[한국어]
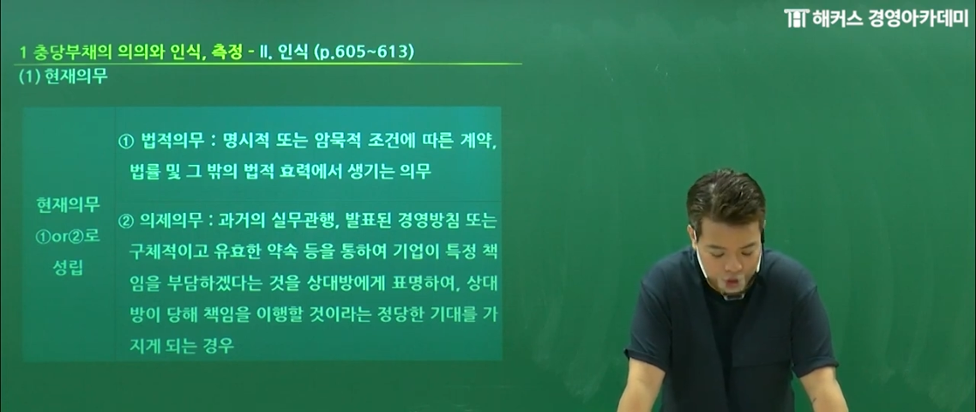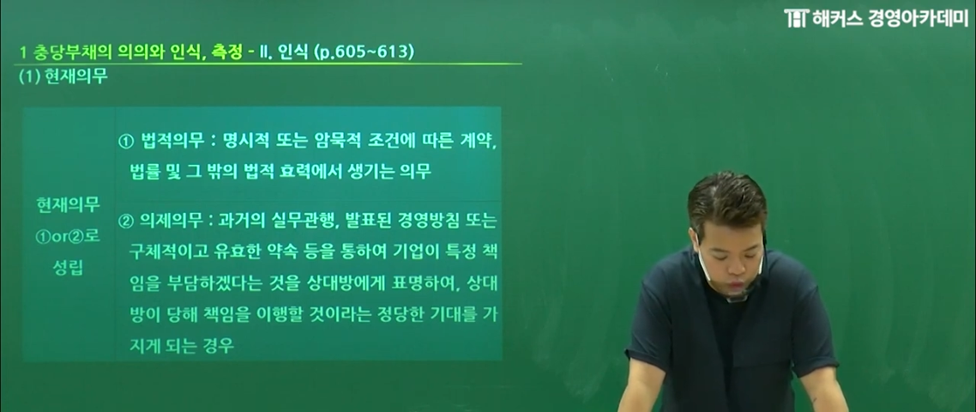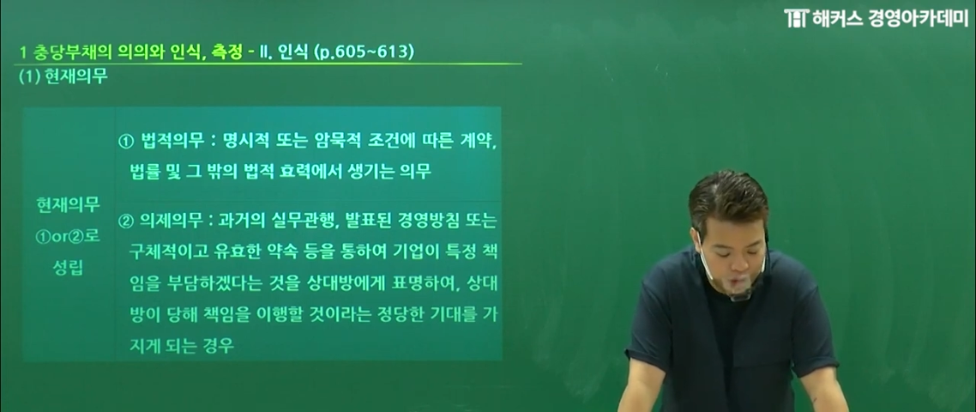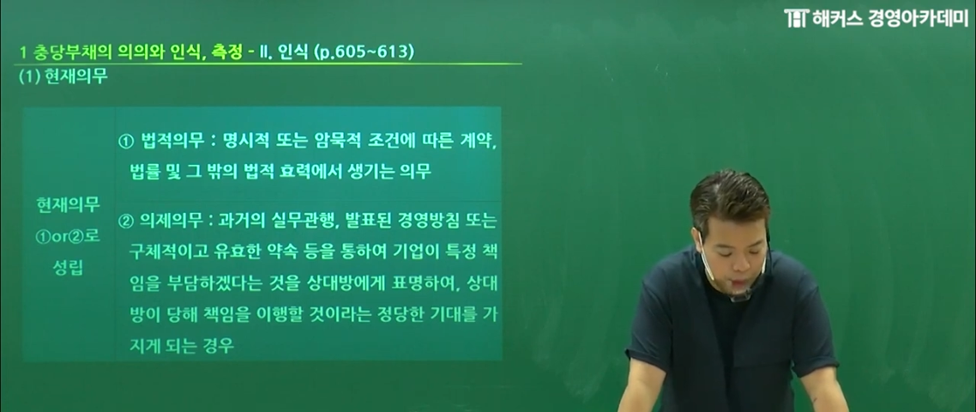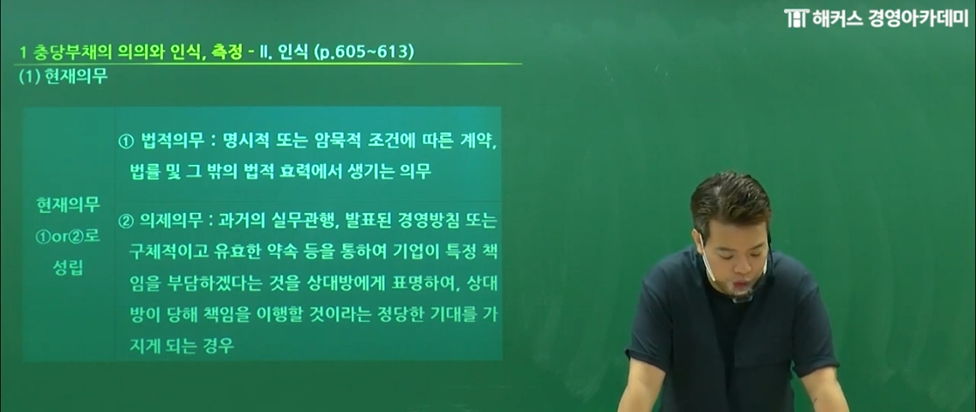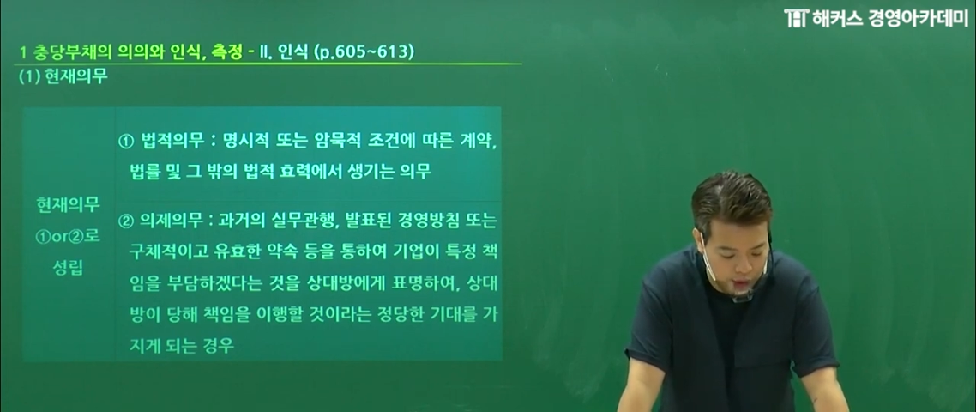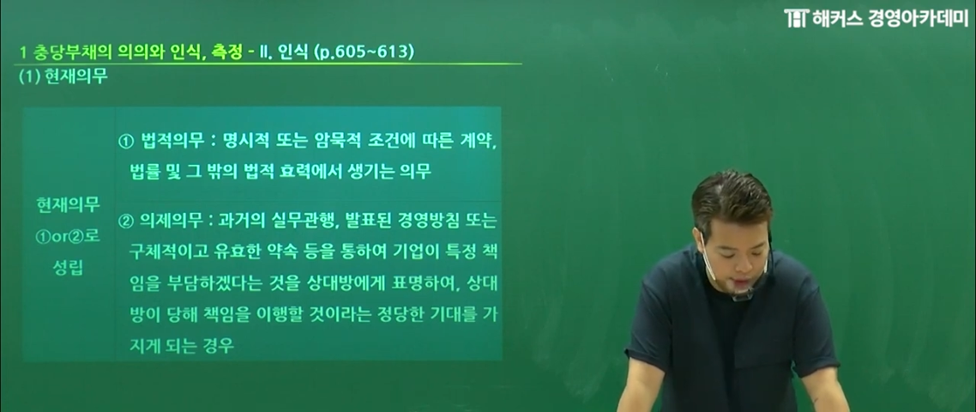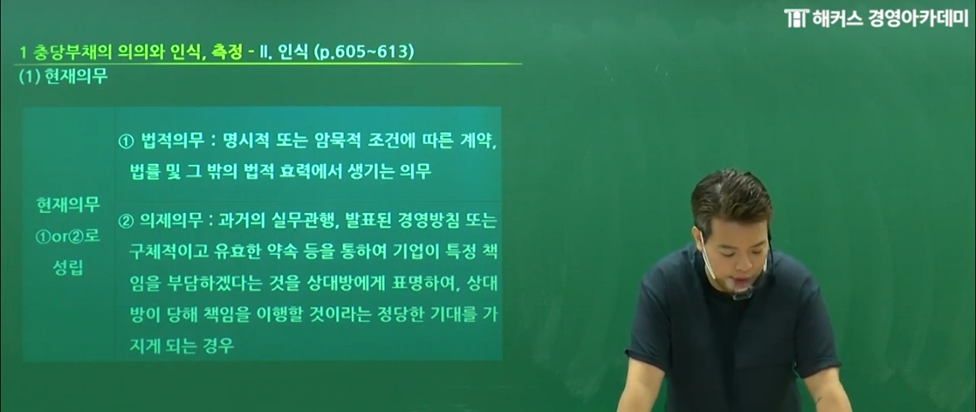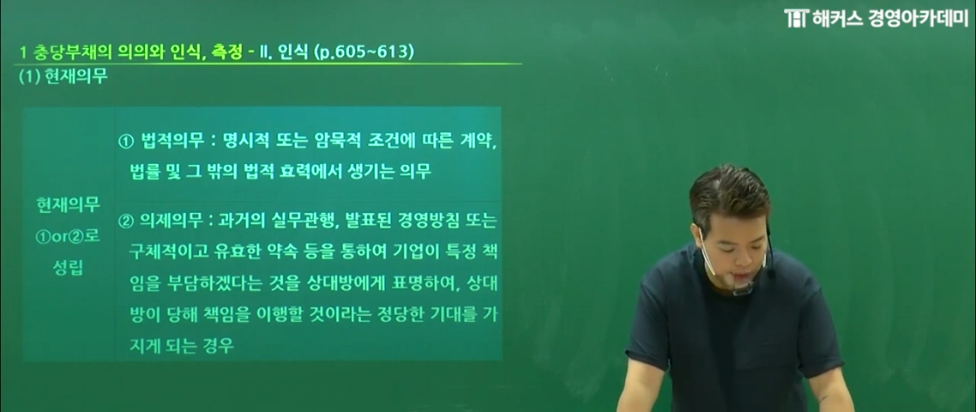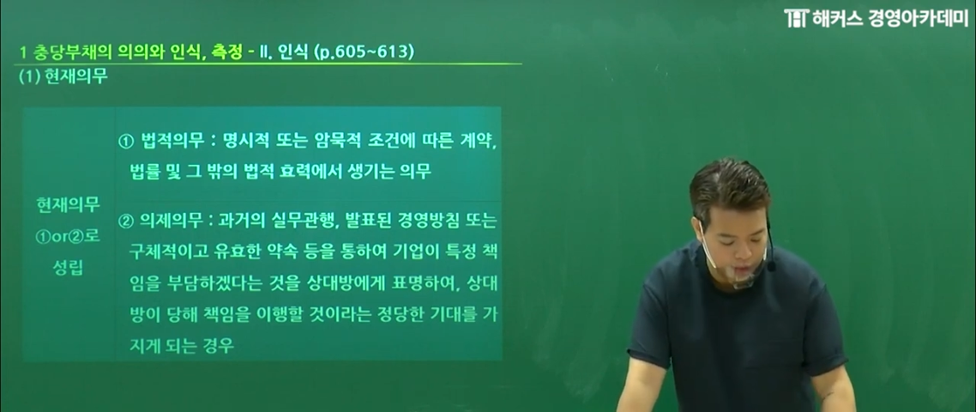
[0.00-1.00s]
둘 다 보셔야
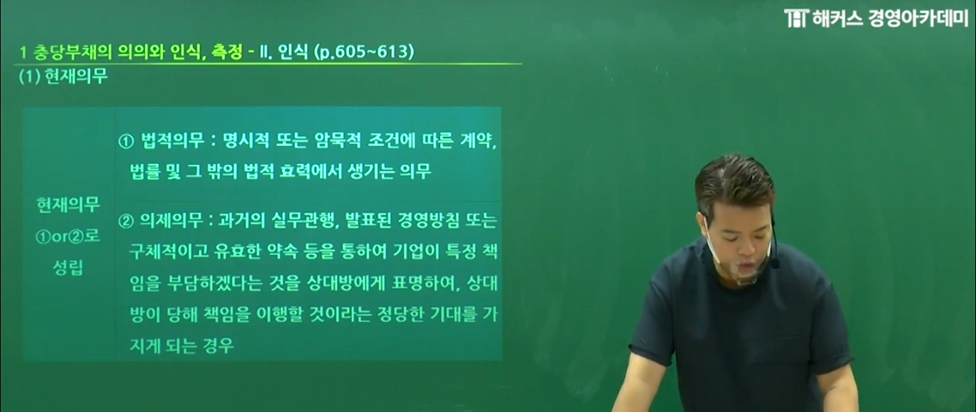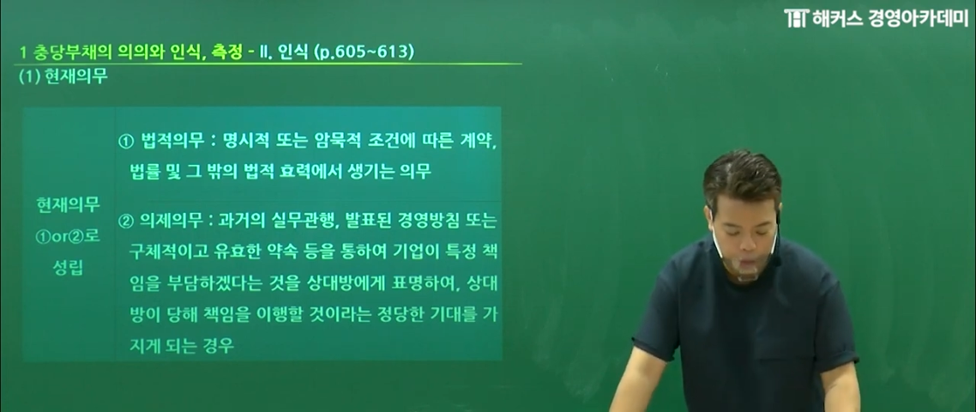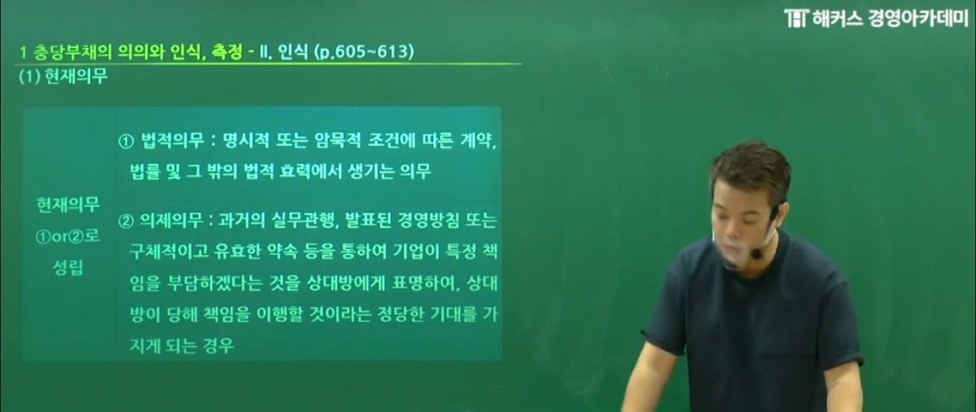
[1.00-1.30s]
돼. 첫